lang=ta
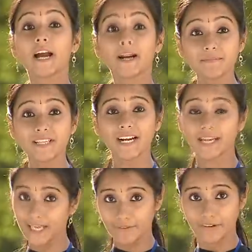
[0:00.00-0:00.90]

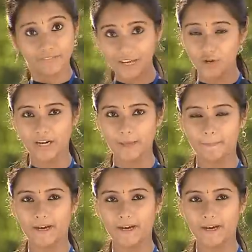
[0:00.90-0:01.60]
ரம்ஜானுக்கு இவர் வேலூரில்